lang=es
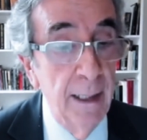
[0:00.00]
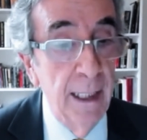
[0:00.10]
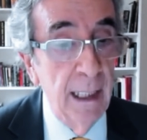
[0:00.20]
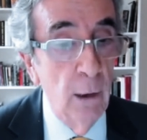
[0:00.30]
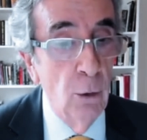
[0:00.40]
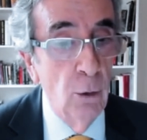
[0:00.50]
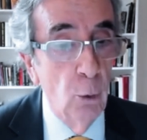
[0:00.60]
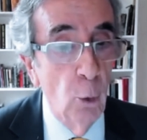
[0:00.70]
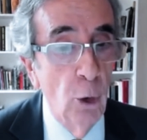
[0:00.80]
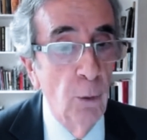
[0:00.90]
de que
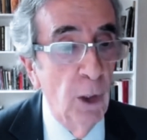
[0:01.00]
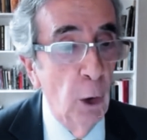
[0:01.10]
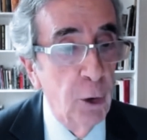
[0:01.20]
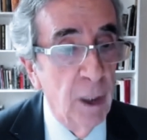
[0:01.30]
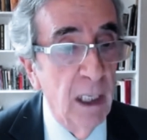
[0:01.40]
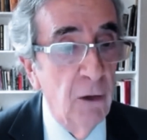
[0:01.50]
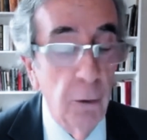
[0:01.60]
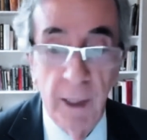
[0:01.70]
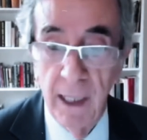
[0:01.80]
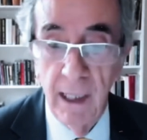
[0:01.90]
un quórum de dos
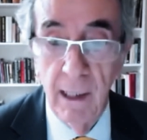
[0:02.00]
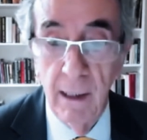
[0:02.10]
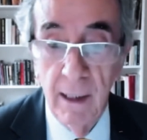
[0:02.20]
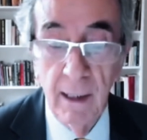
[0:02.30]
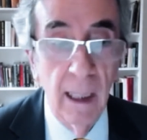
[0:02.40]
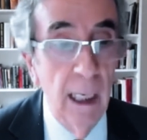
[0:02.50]
tercios para que